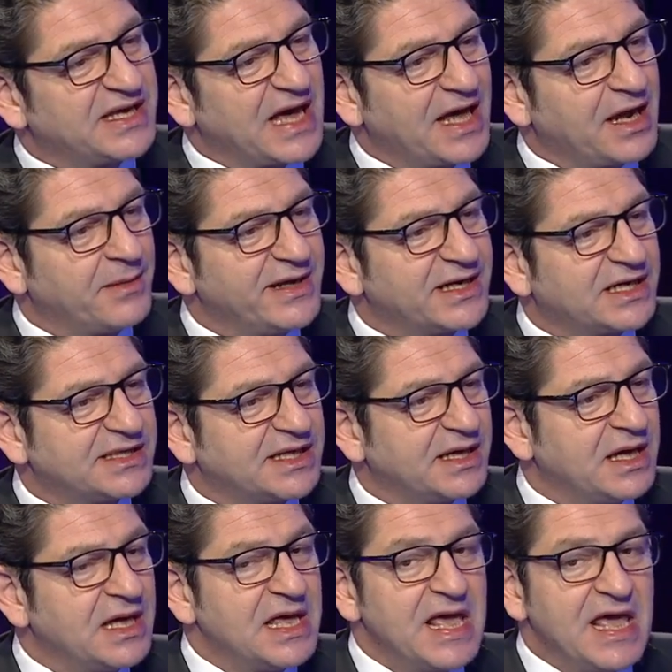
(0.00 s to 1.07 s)
Yani
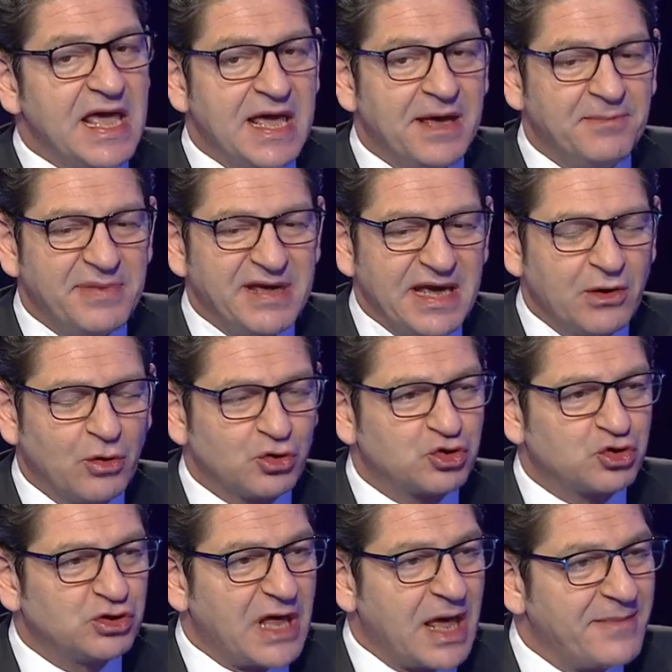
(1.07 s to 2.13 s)
Amerika'da ya, NBA
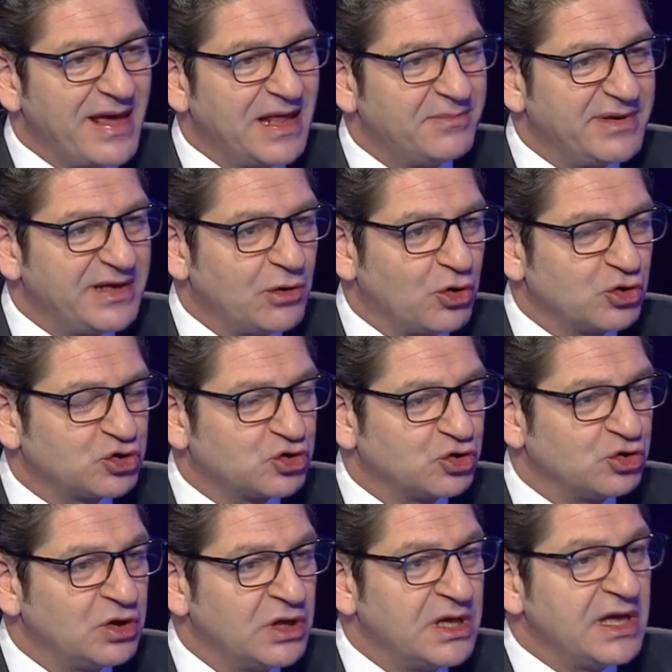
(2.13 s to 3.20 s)
olsun, MLB
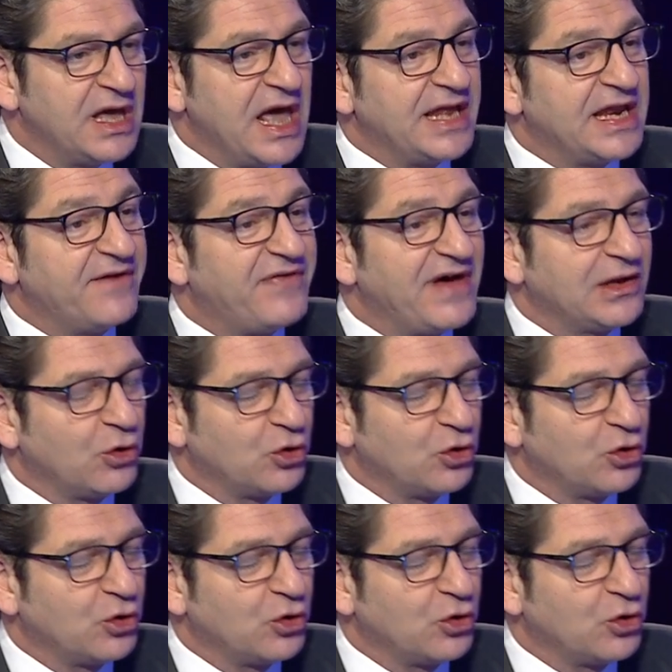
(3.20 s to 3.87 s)
olsun, evet. NFL